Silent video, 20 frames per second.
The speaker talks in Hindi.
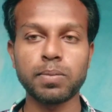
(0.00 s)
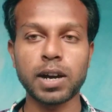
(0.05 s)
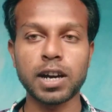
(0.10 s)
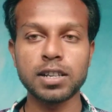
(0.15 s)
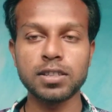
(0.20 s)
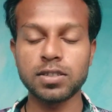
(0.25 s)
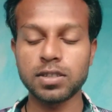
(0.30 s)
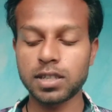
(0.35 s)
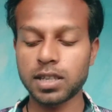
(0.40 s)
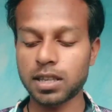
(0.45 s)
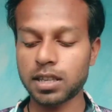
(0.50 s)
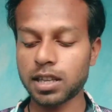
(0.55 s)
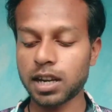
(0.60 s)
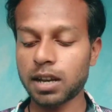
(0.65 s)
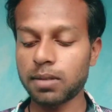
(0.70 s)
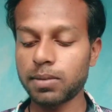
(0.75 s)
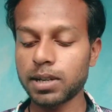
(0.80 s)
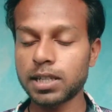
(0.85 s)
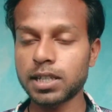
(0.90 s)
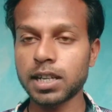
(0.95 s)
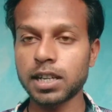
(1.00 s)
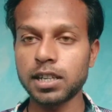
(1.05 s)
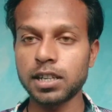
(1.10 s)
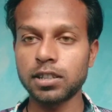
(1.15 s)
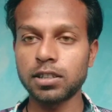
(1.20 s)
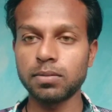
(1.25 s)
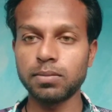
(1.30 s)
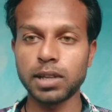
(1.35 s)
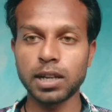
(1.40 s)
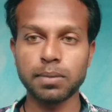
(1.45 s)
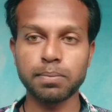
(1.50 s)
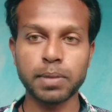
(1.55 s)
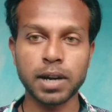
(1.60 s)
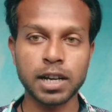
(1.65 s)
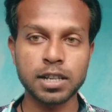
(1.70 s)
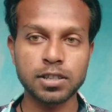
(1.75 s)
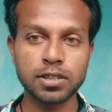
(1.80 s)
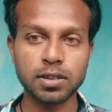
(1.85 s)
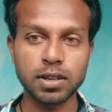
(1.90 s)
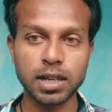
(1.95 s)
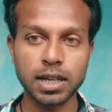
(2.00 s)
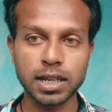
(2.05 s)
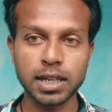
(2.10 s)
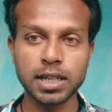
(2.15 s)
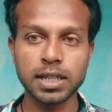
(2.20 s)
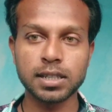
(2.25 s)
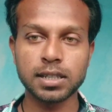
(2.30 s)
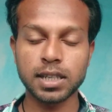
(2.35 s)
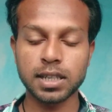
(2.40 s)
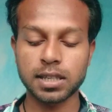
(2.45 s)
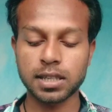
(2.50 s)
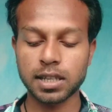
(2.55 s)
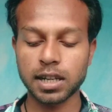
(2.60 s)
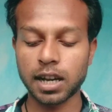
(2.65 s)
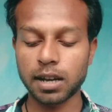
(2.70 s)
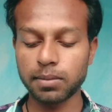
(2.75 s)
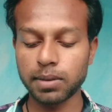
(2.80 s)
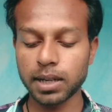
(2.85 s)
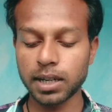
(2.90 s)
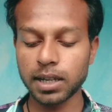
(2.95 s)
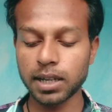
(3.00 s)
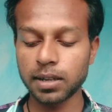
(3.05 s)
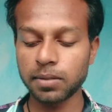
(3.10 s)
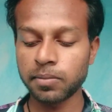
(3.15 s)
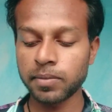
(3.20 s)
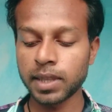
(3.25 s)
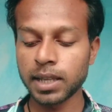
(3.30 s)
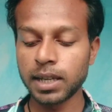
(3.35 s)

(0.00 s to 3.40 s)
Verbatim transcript: पांच सब्सक्राइबर चाहिए तो मेरे पांच सब्सक्राइबर है